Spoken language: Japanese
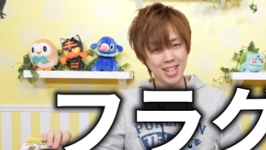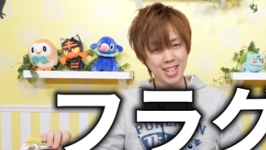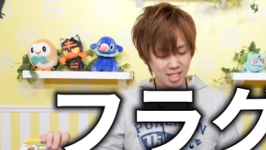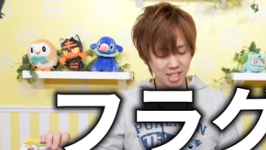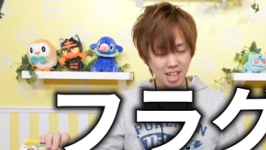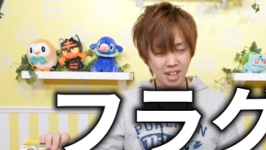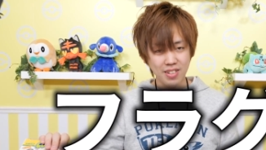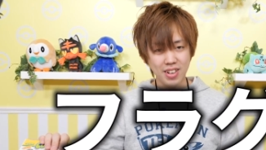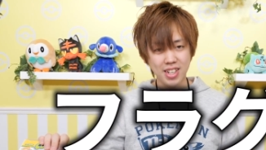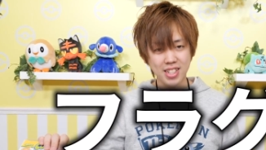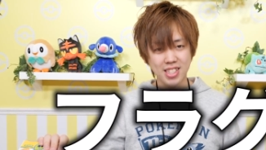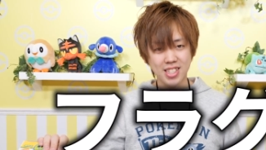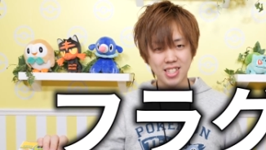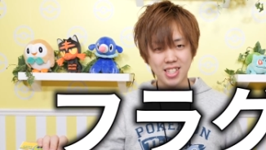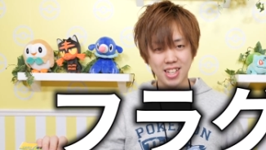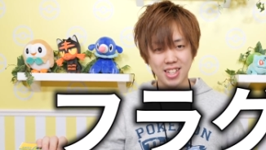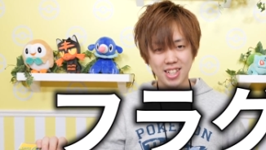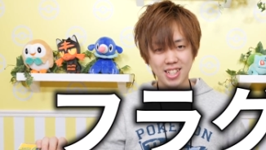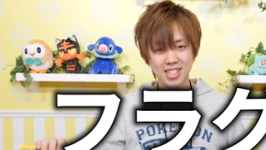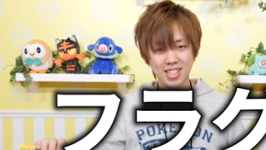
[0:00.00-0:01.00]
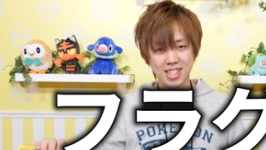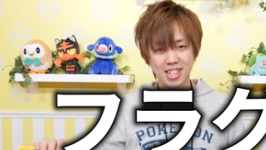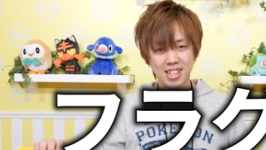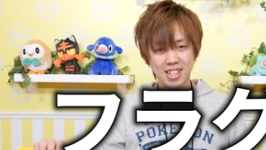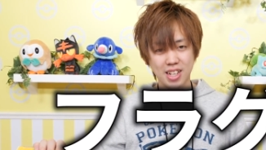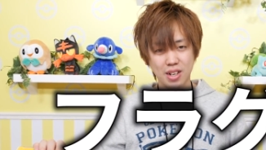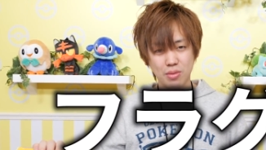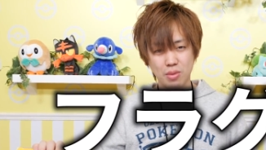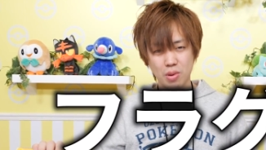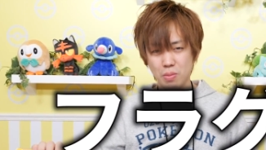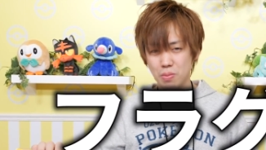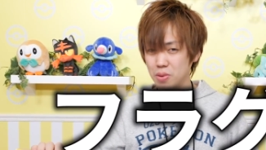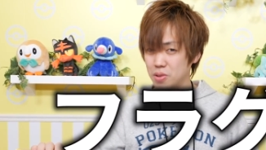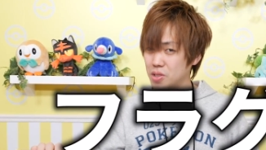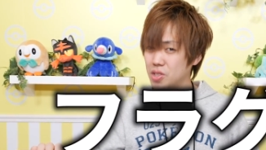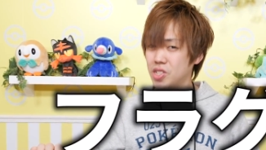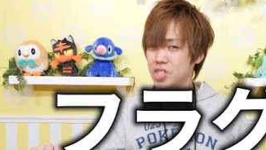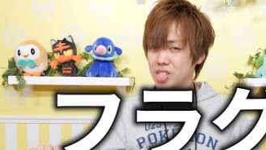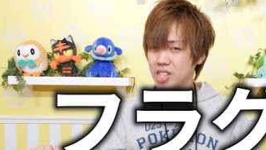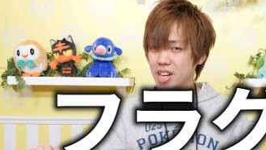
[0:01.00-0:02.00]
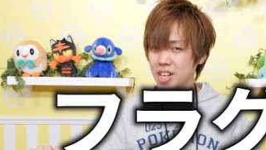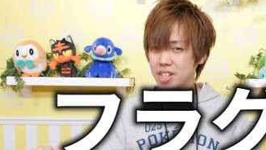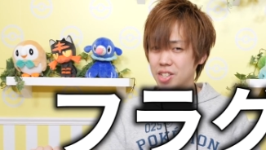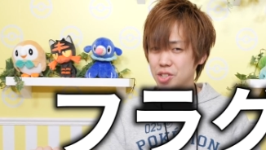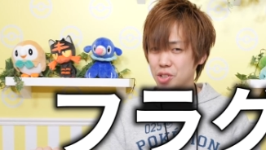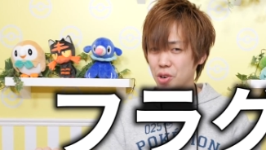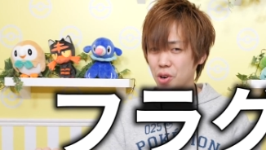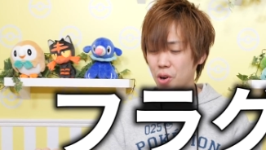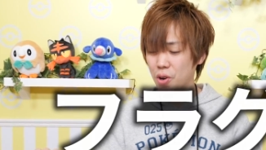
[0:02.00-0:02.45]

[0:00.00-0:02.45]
シャワーズサンダースってきたらもうブースターでしょ